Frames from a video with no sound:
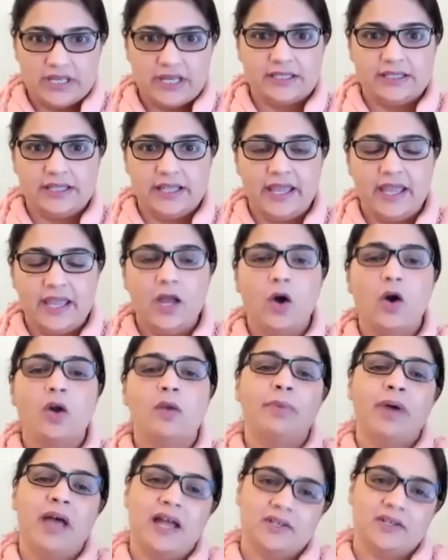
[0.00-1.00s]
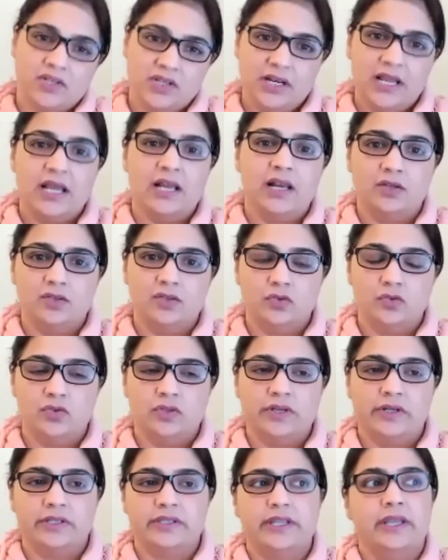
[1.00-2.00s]
करते हैं और फैशन अलग चूज
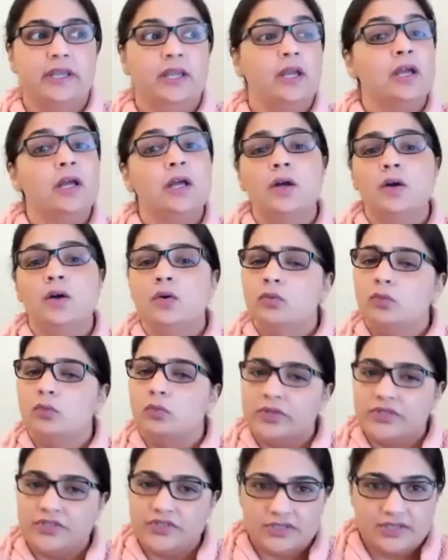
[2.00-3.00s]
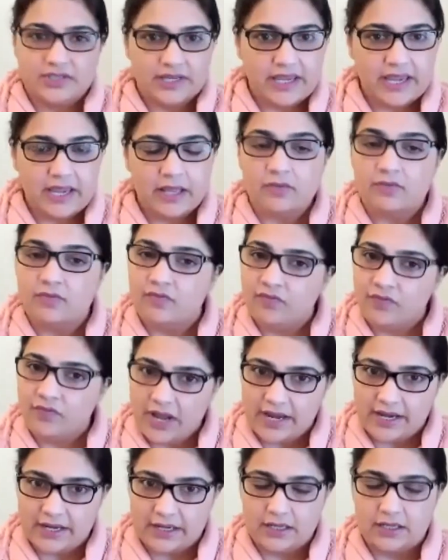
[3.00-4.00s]
करते हैं विच इज अगेन
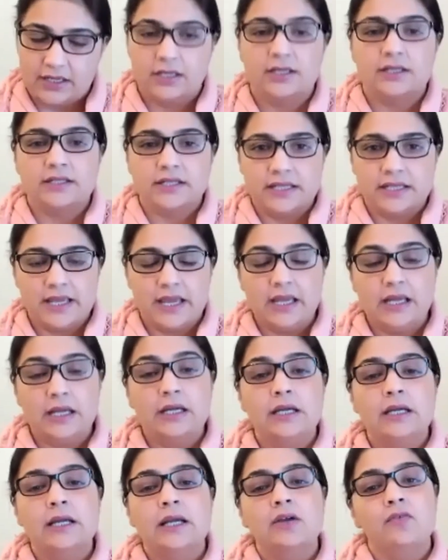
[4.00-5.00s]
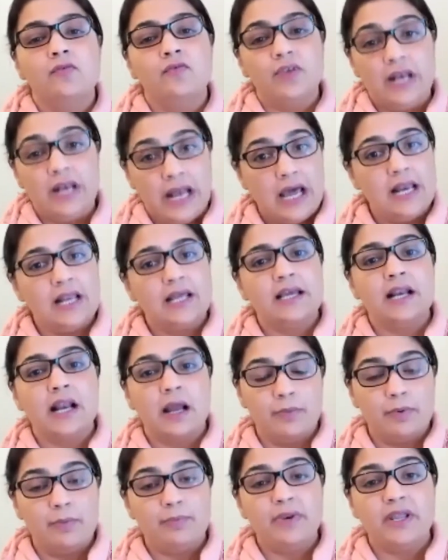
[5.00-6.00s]
फाइन ठीक है फिलहाल अगर
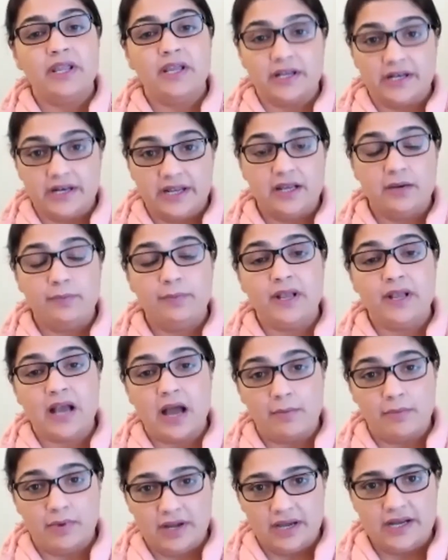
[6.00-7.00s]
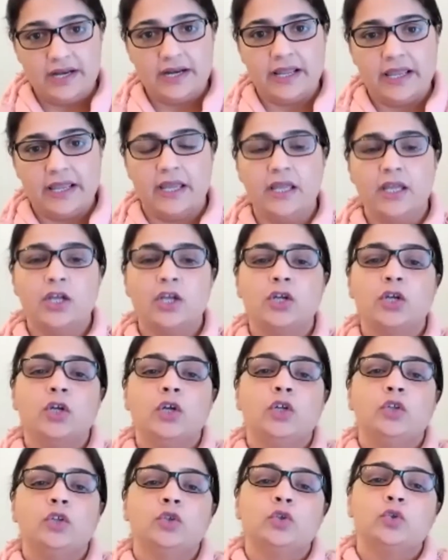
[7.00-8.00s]
आप अपने करियर पे काम कर रहे हैं
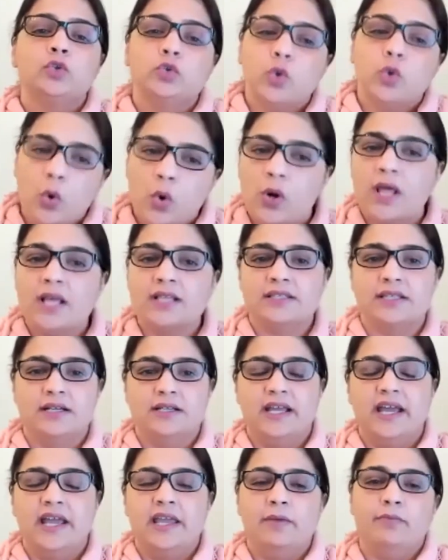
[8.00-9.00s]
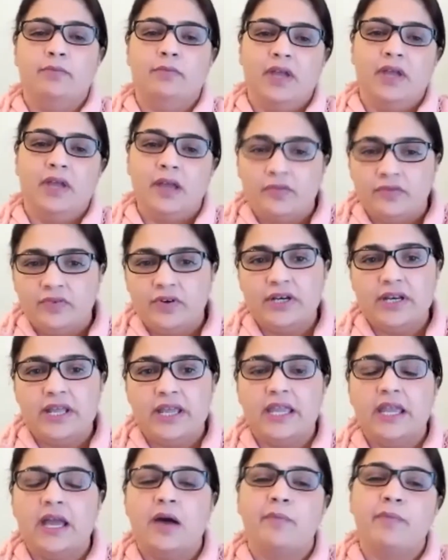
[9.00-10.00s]
तो थोड़ा सा टाइम एवरी
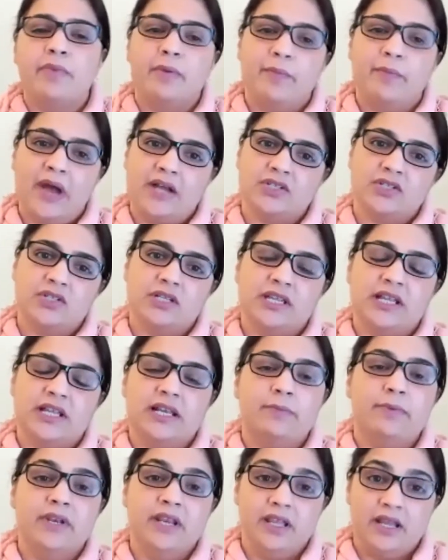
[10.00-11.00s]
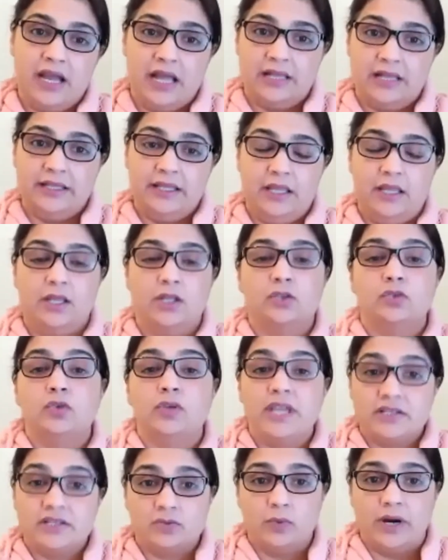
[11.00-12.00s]
डे अपने फैशन के लिए भी निकाल दें तो
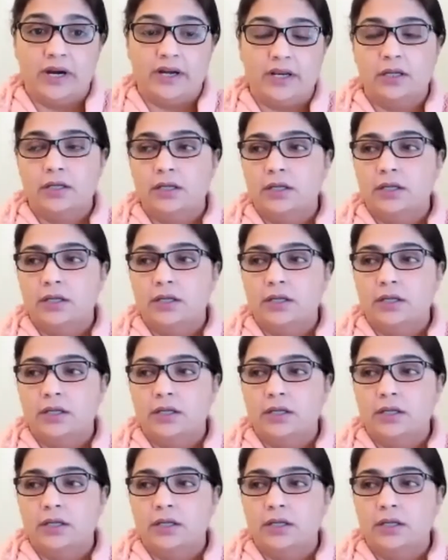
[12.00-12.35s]
गेस वॉट